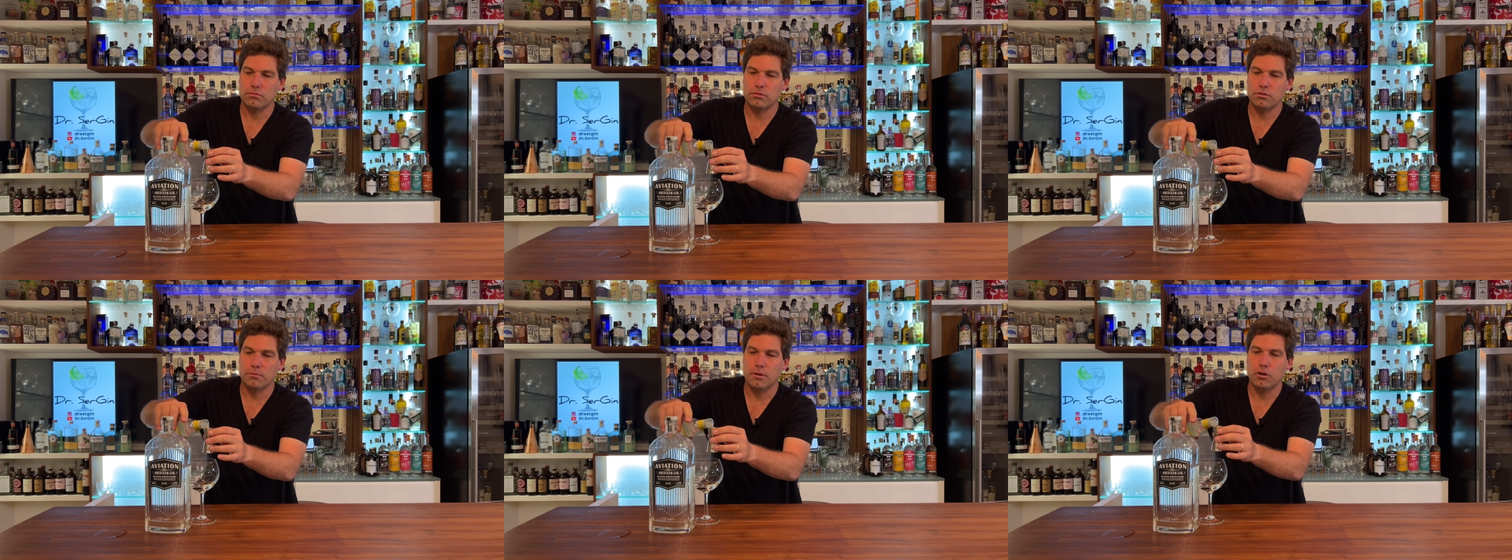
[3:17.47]

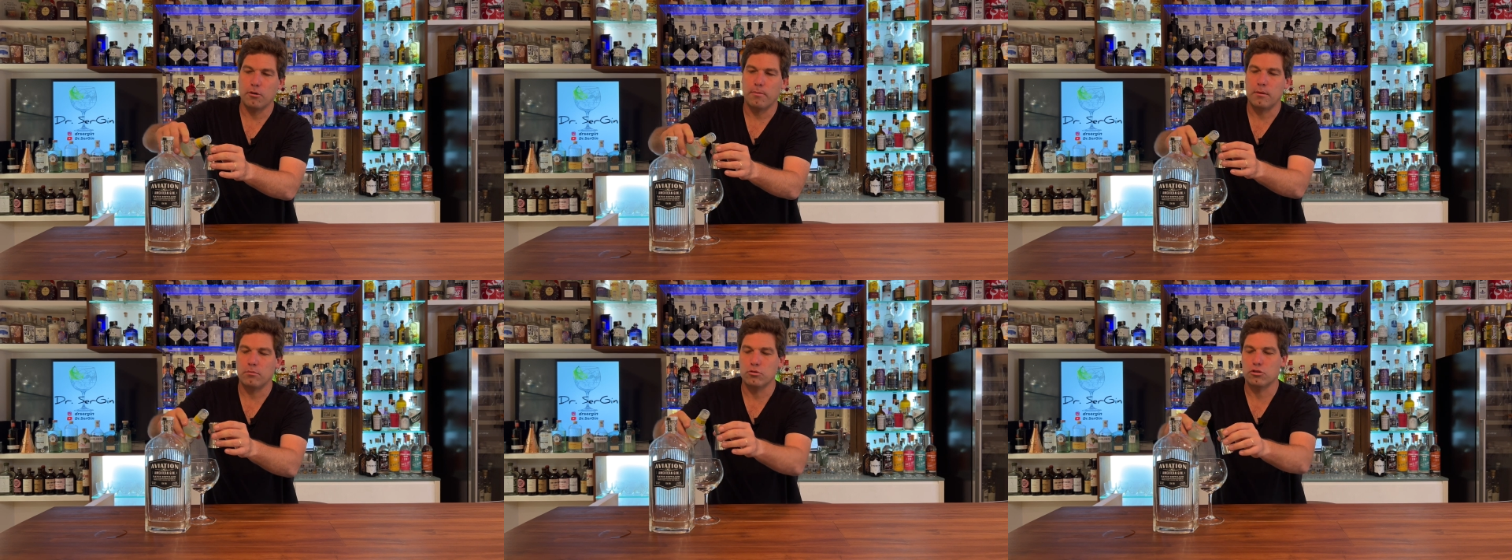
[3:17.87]
no me
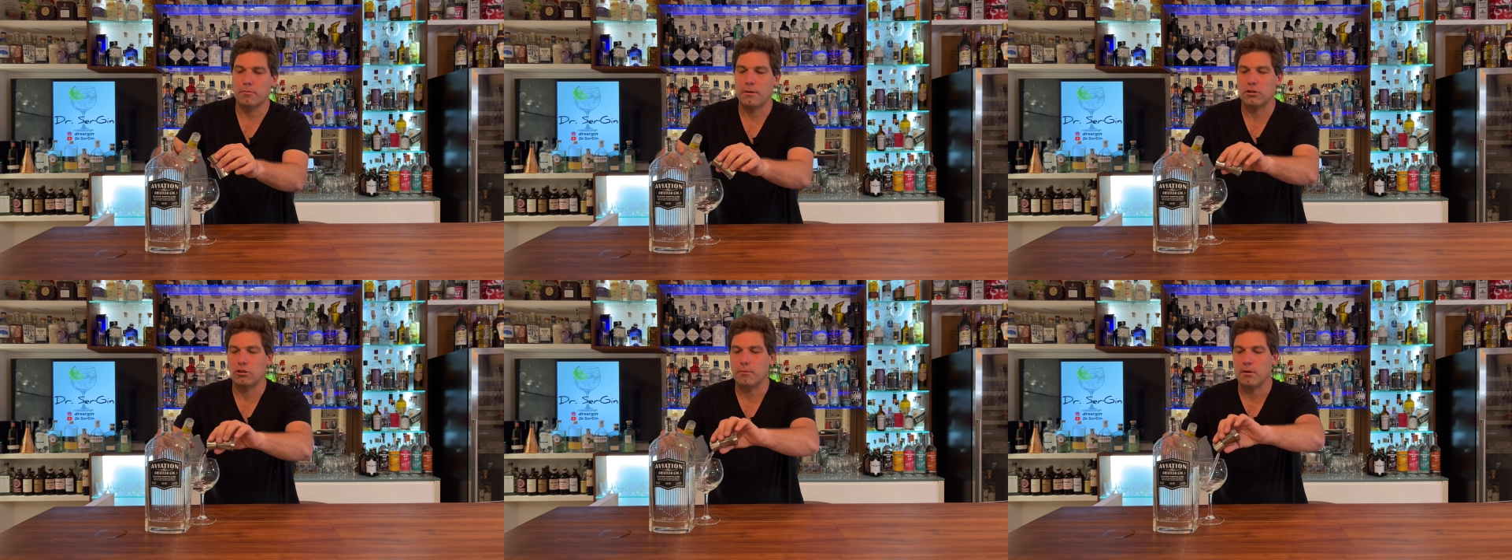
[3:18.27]
copa mucho
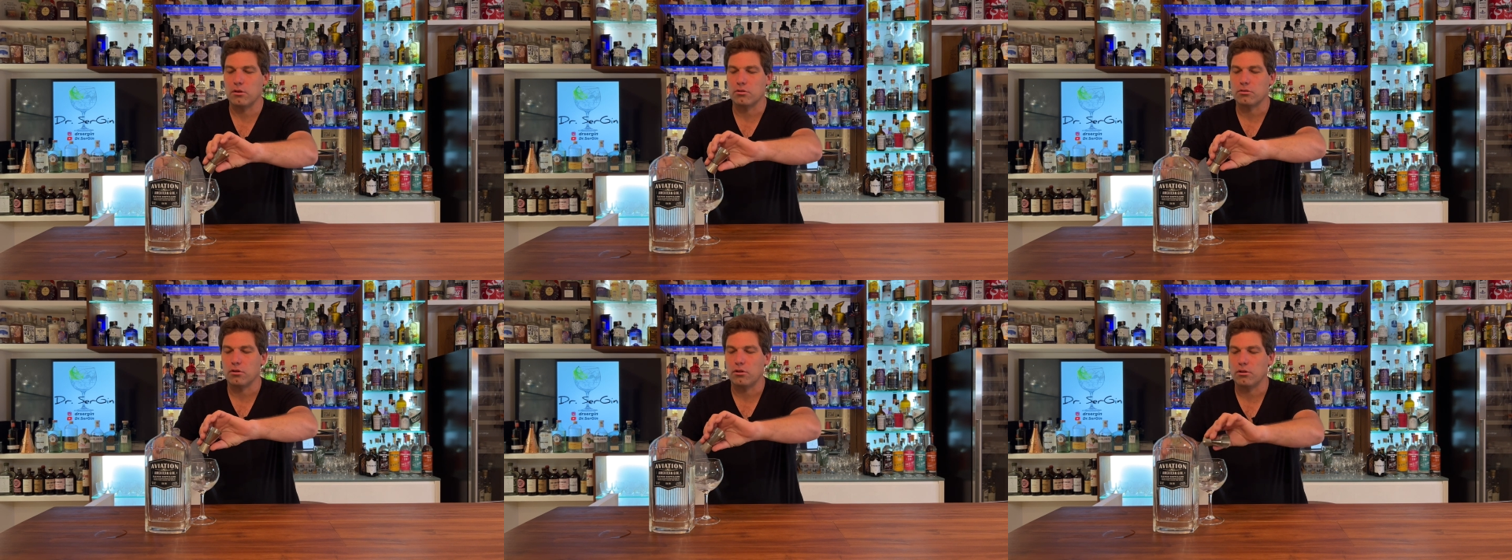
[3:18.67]
para
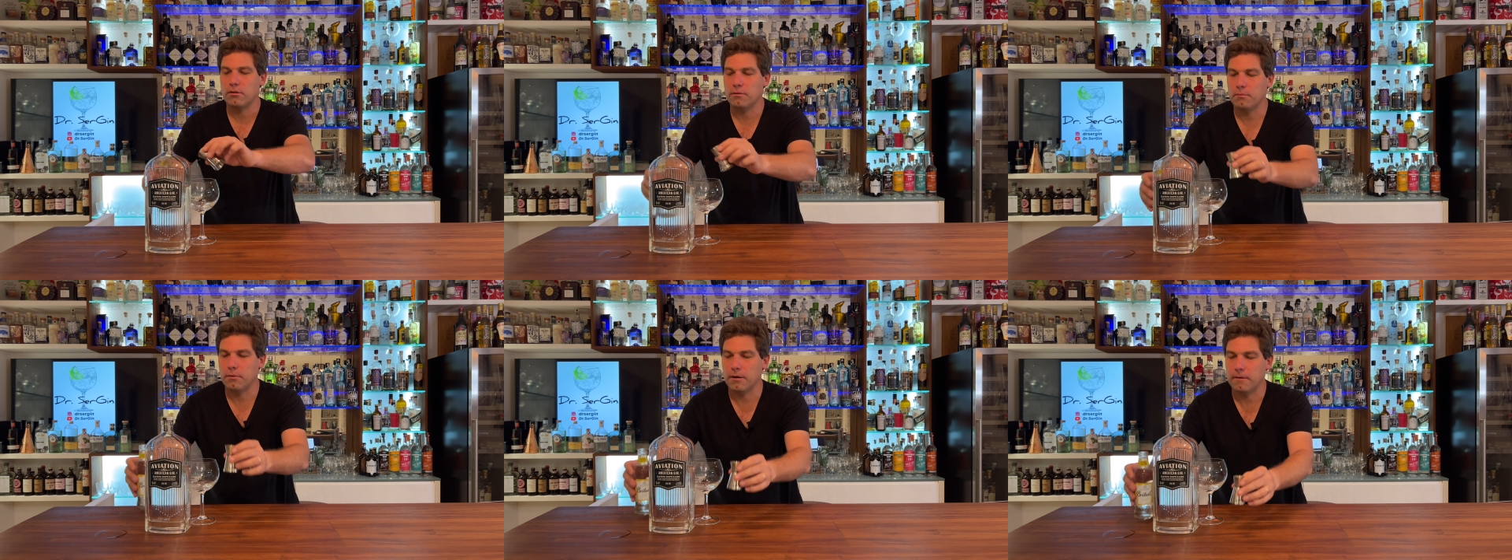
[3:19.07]
tomarlo solo.
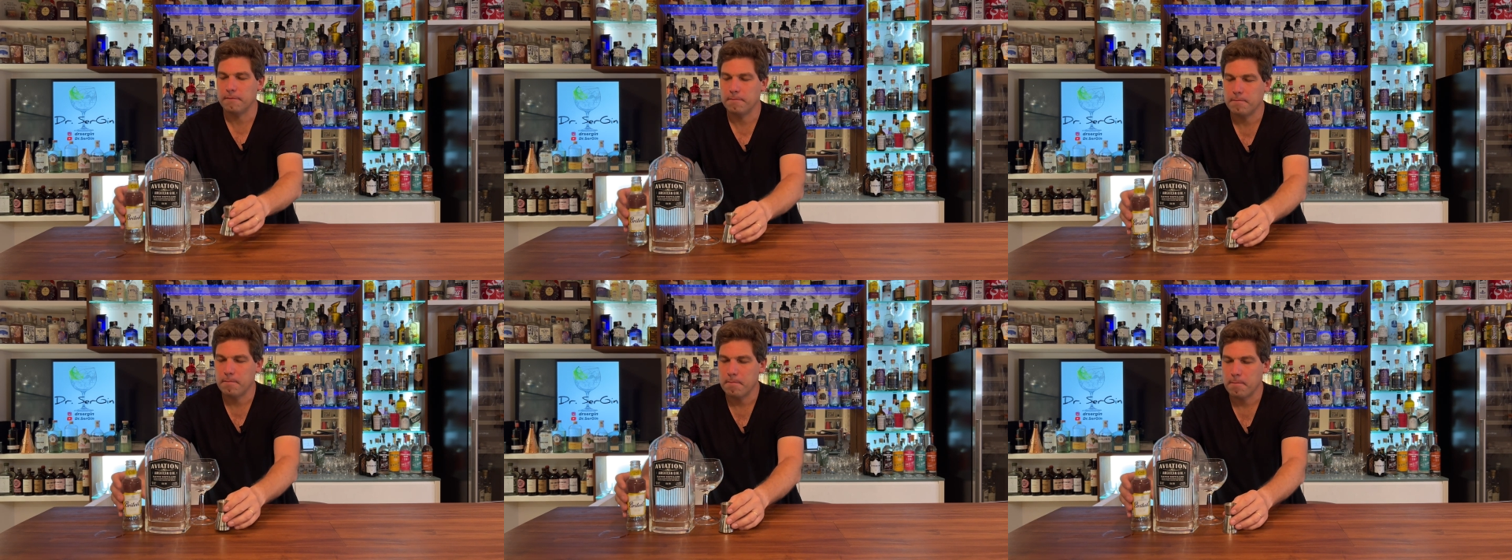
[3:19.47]
Bueno,
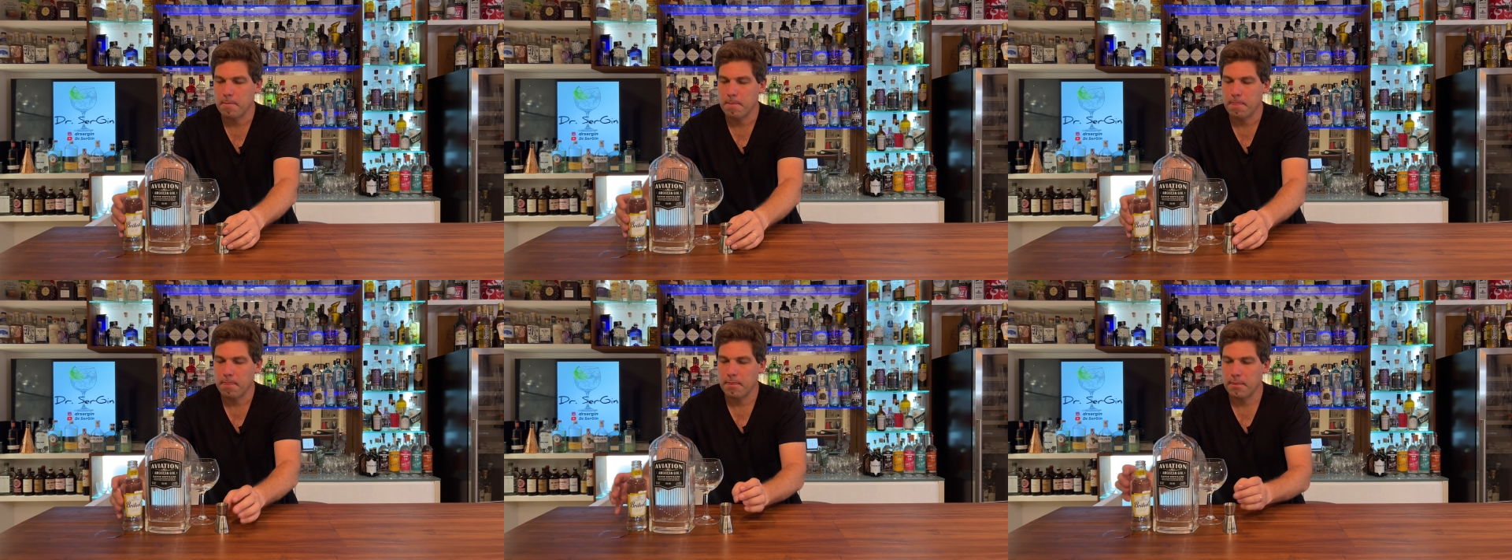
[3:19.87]

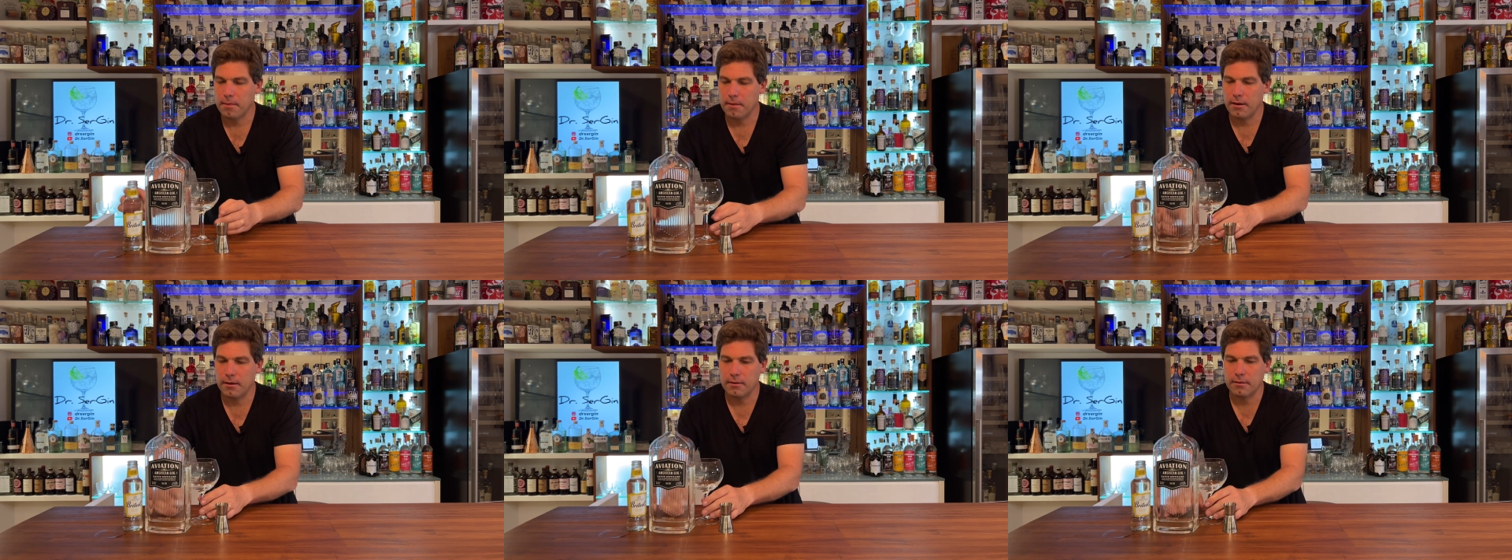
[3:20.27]

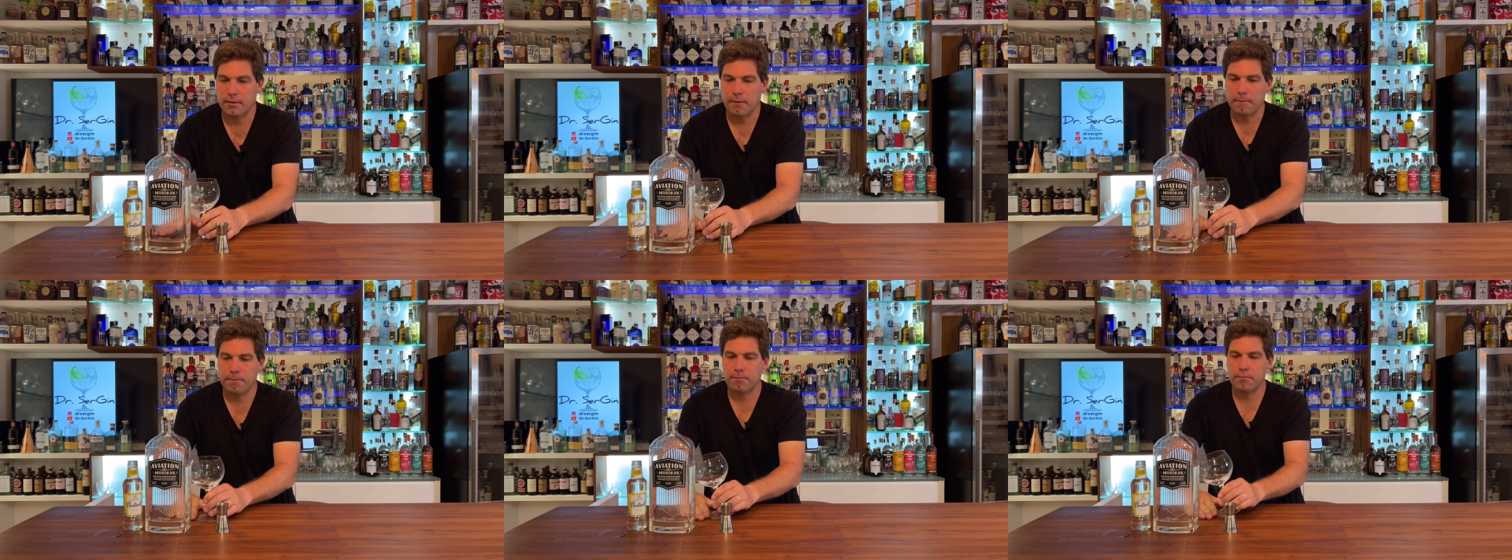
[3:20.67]
ahí está.